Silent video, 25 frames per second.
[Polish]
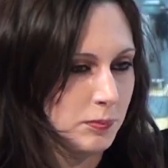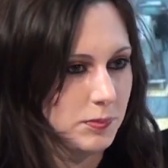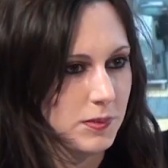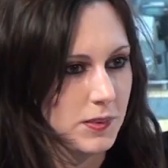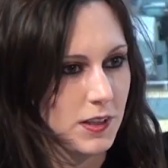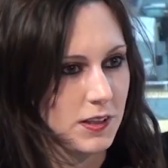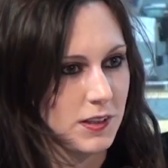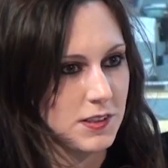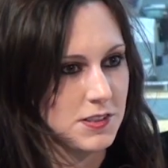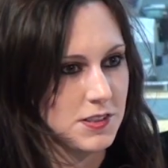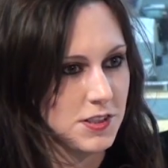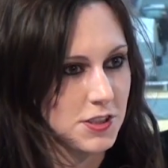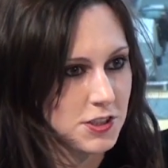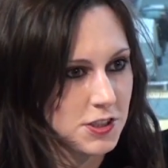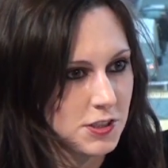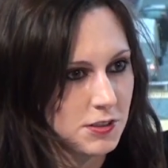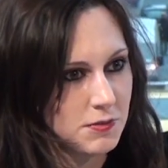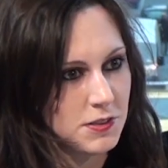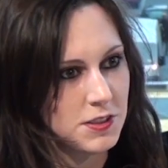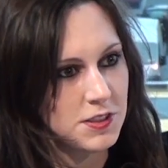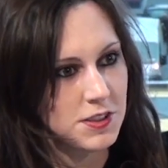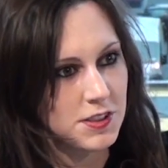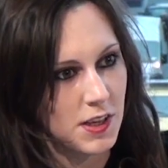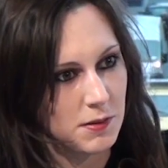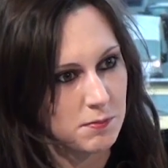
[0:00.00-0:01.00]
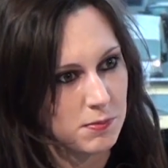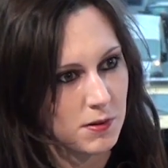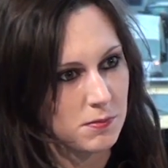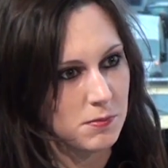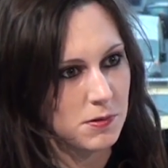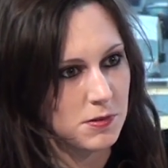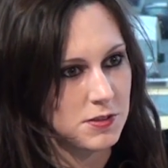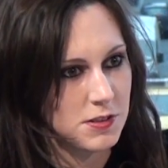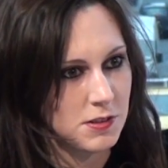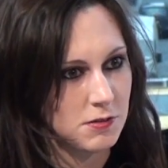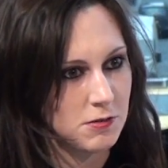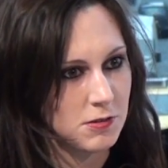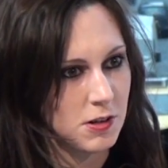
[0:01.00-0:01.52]
ta rzeczywista
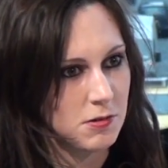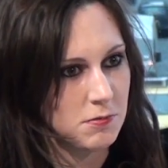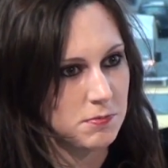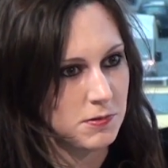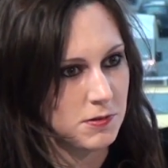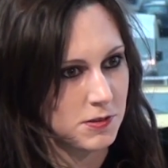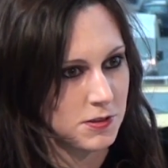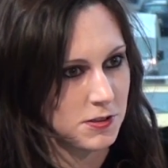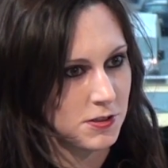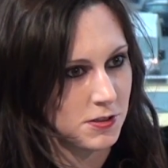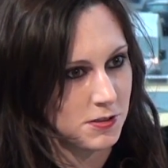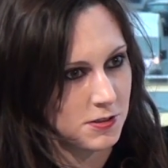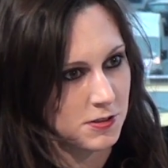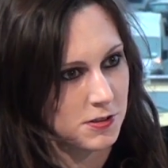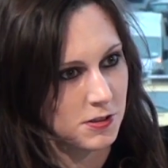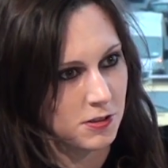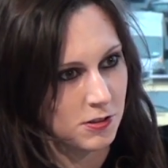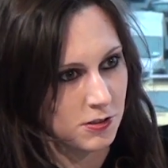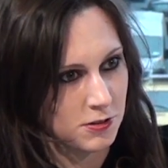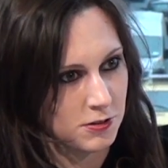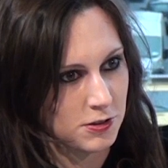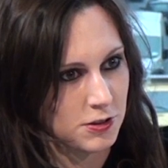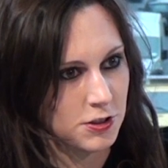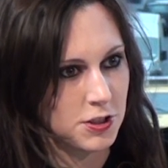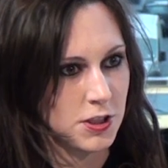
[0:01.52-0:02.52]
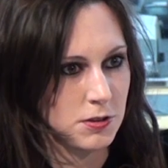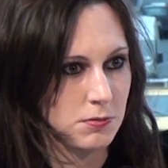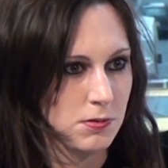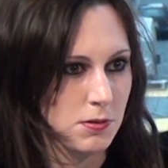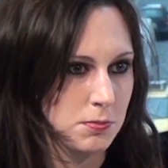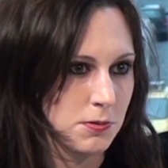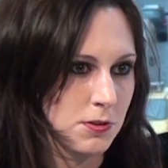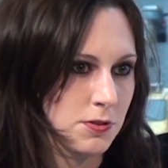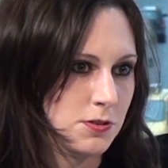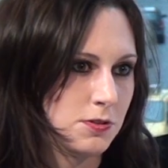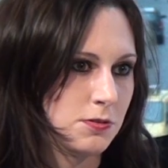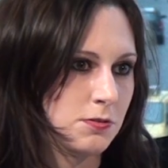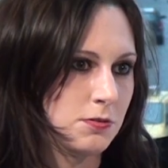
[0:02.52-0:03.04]
pomoc Europy często kończy się po
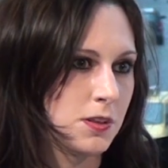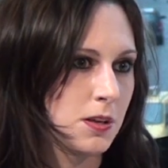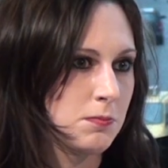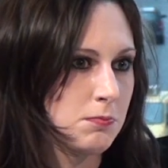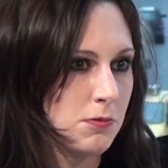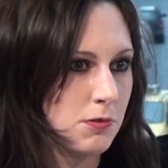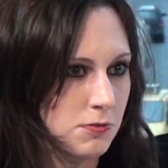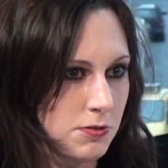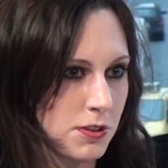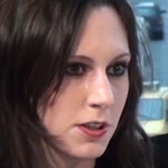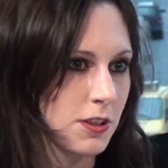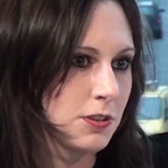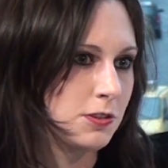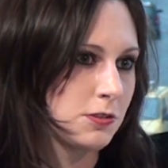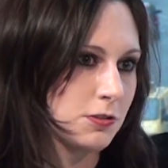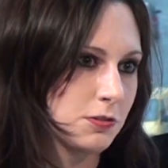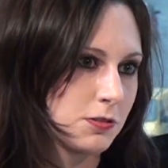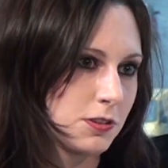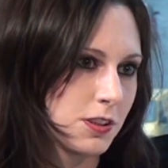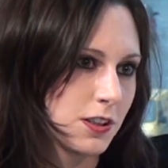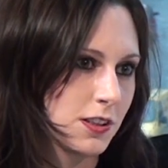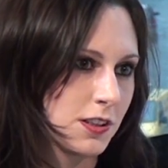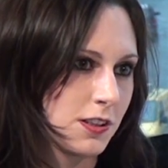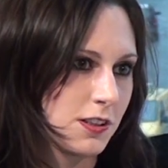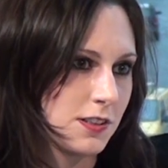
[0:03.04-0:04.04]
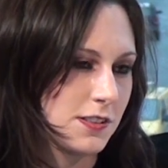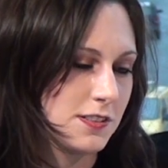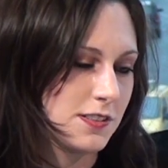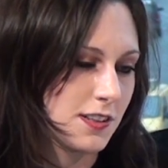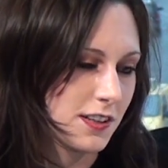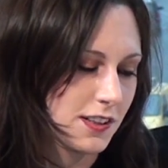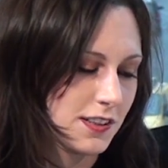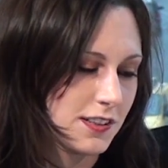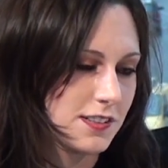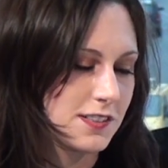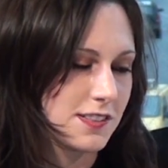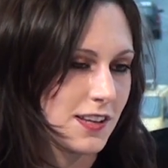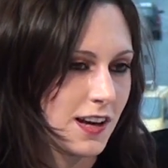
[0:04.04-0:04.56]
prostu na mówieniu, na
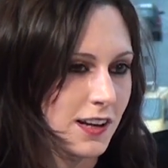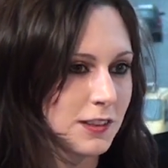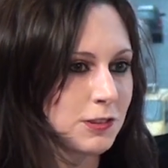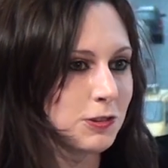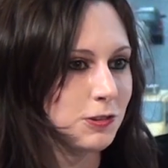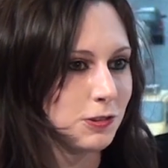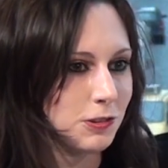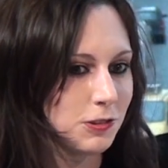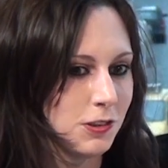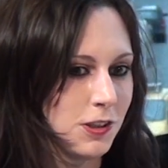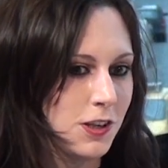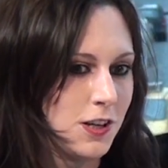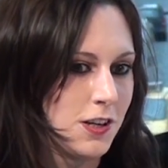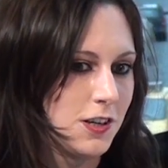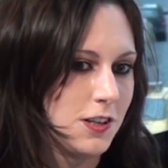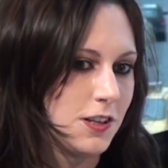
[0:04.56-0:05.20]
zachęcaniu,